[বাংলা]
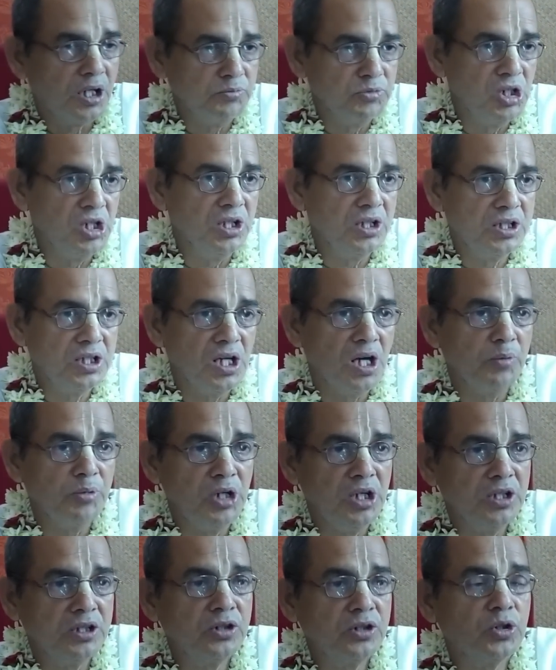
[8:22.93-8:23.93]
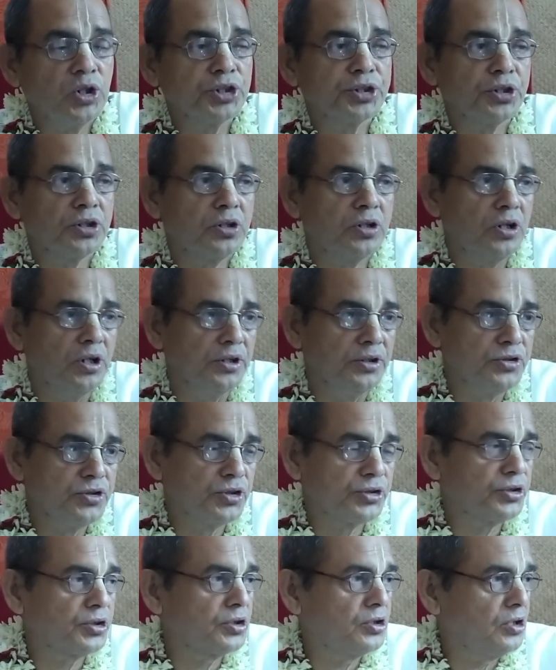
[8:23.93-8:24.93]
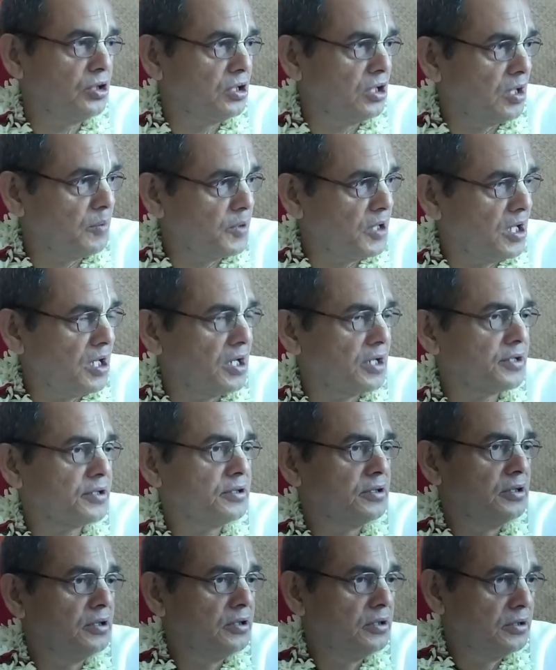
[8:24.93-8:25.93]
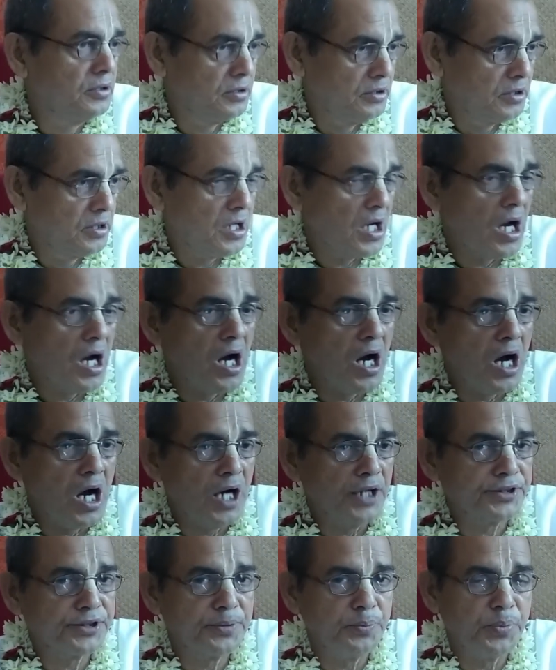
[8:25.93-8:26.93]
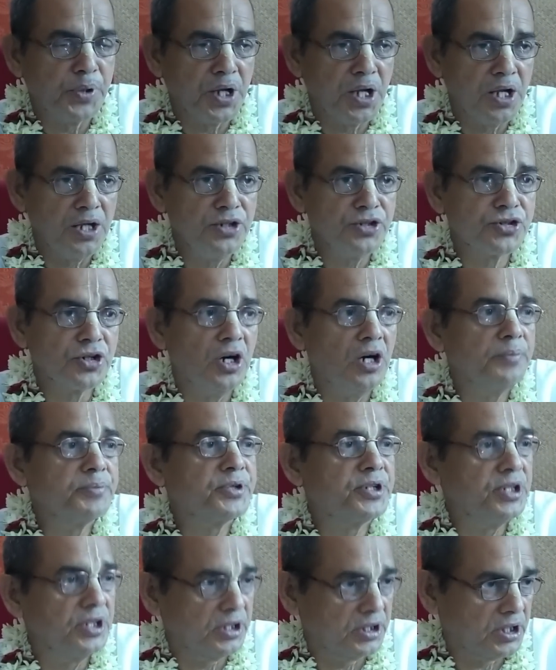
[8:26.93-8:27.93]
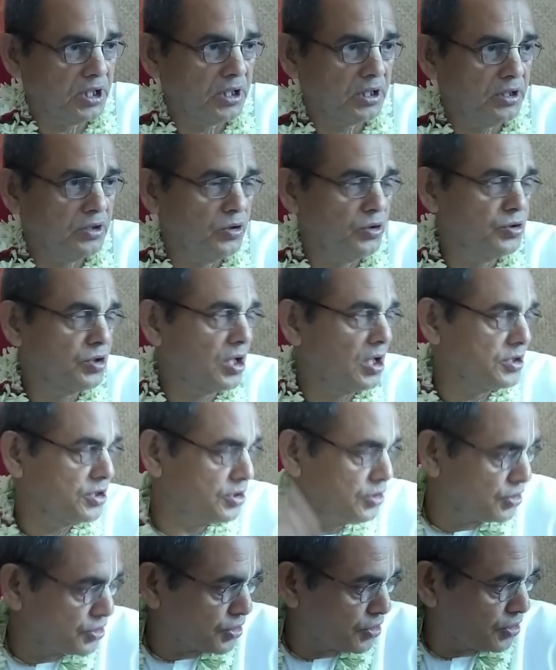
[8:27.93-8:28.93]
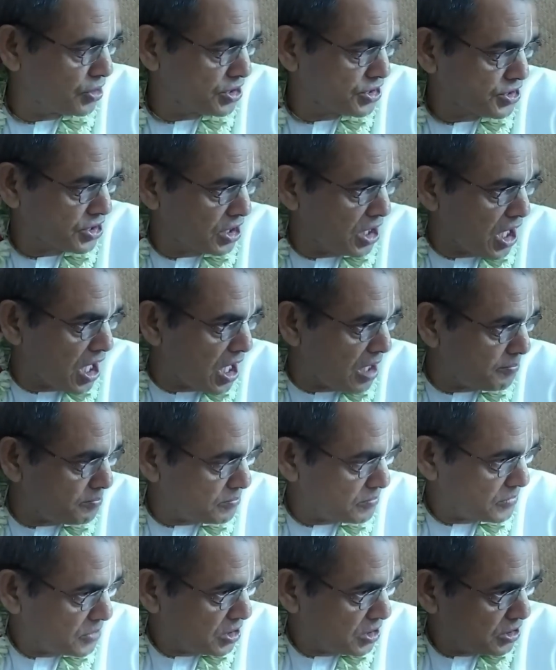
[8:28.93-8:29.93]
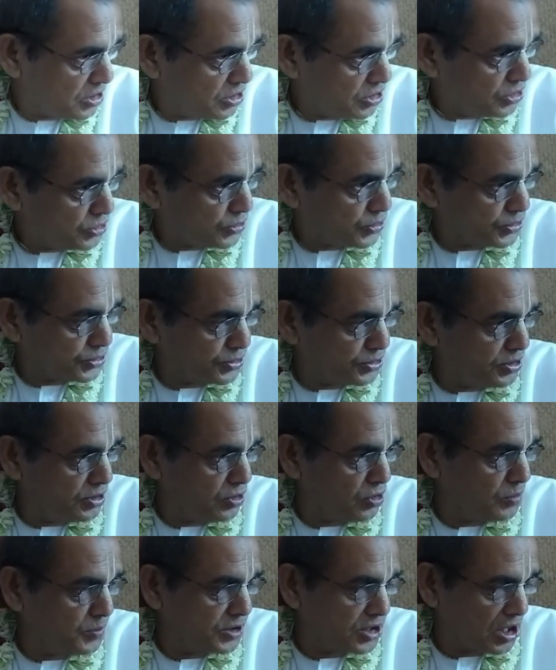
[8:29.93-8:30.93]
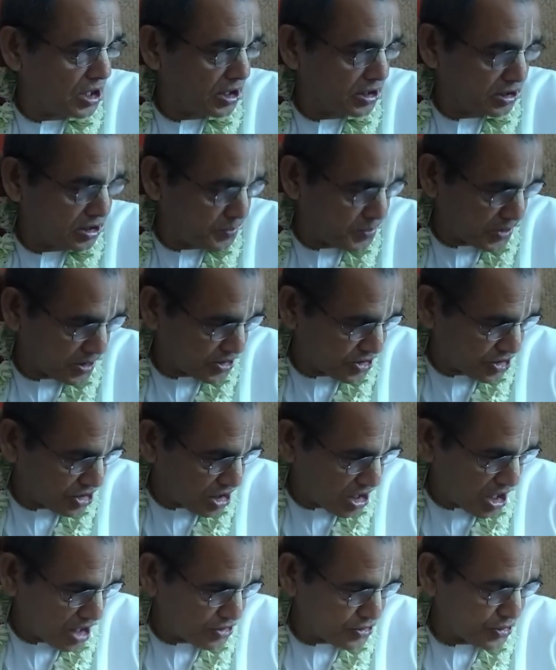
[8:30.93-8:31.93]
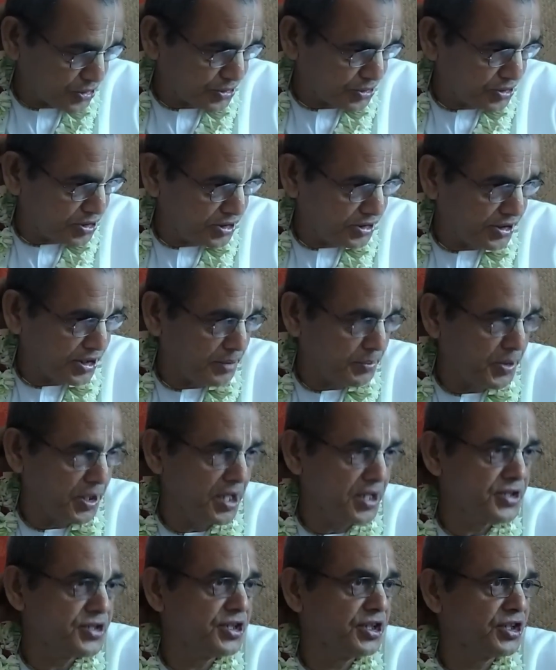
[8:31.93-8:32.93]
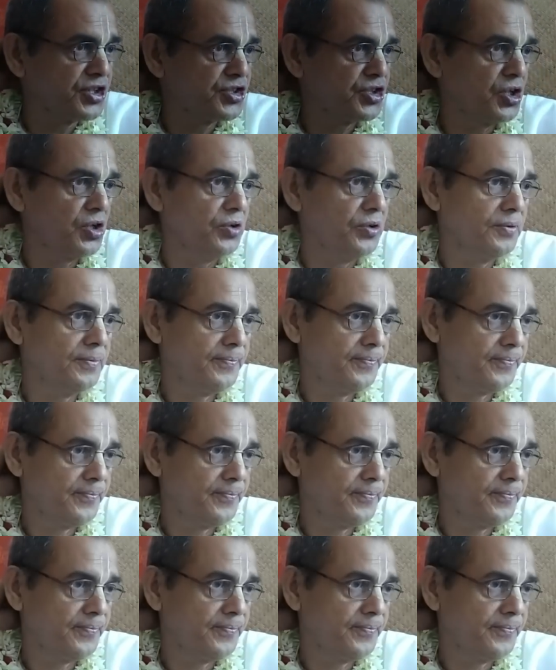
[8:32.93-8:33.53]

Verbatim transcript: আমি লিখি আমি লিখি কতক্ষণ যতক্ষণ আমার হাত ব্রেন সব ঠিক থাকে কাজী নজরুল ইসলাম ততদিন কবিতা লিখতে পেরেছিলেন যতদিন তার ব্রেন ঠিক ছিল